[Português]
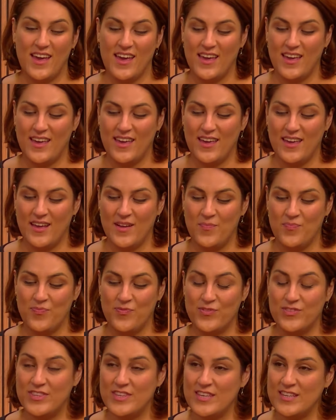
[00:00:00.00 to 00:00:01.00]
é,
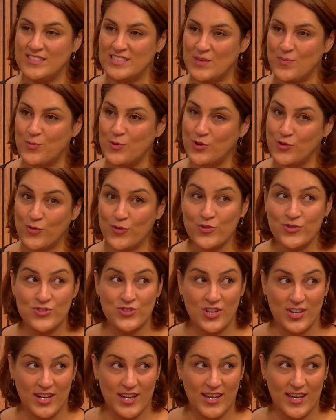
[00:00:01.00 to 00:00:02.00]
disse para os
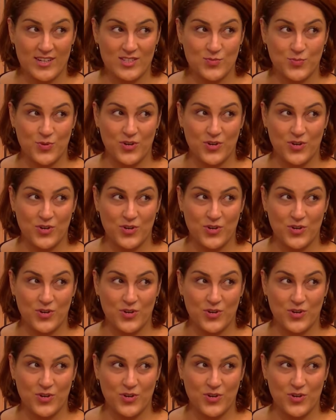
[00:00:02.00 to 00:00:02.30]
funcionários,